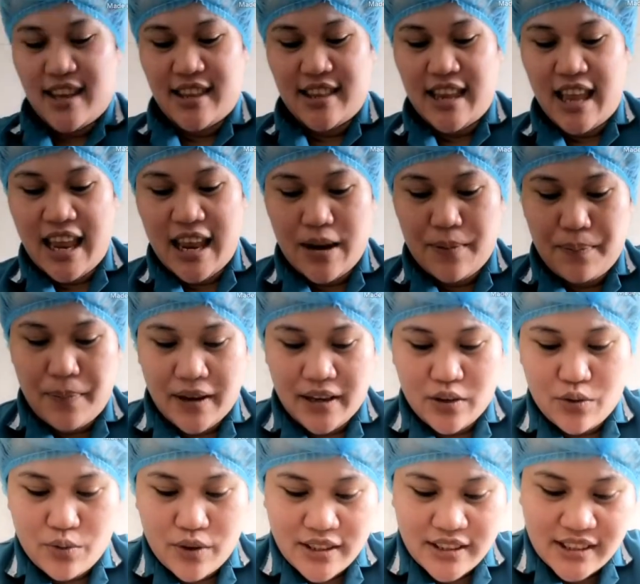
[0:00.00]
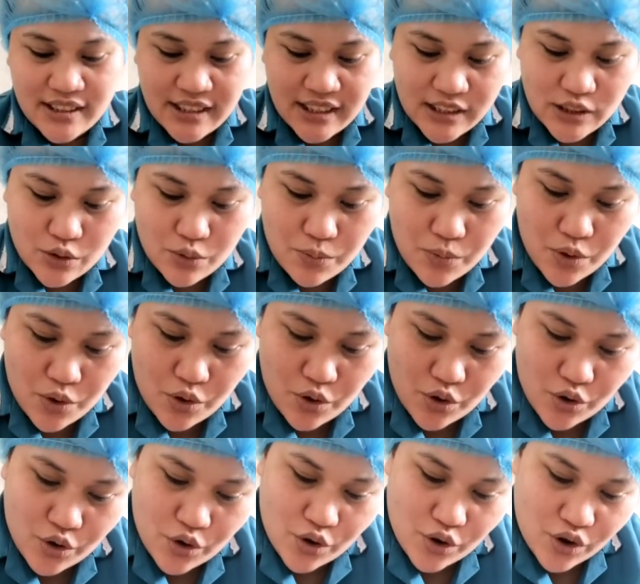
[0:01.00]
Dahil pag once na
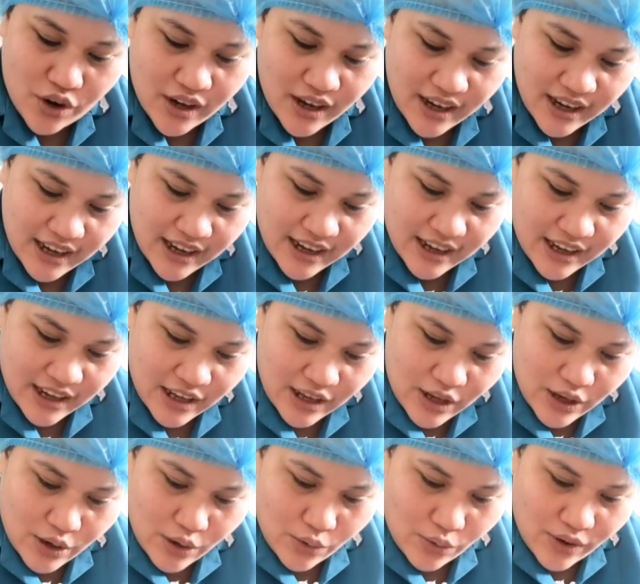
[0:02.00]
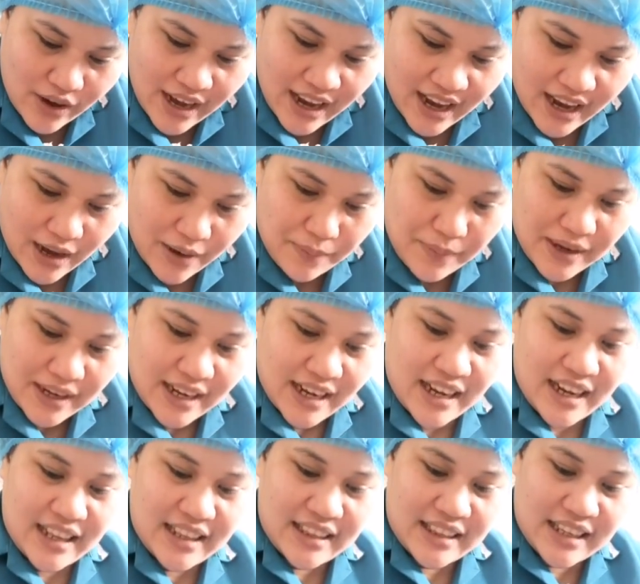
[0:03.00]
sumuko, wala kang
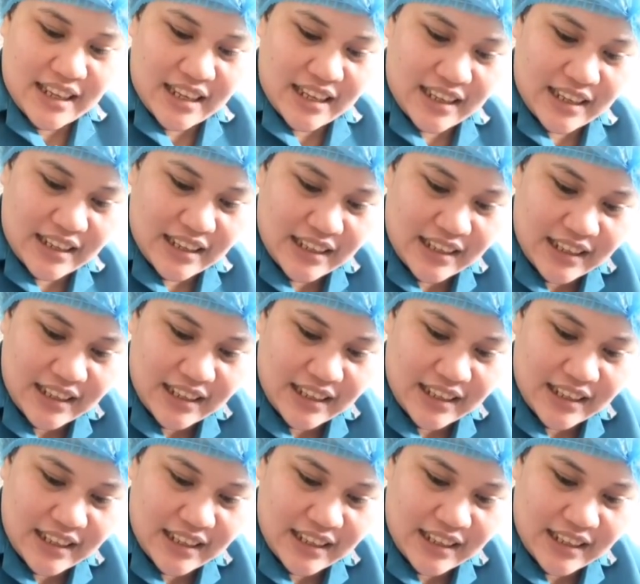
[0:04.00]
mararating.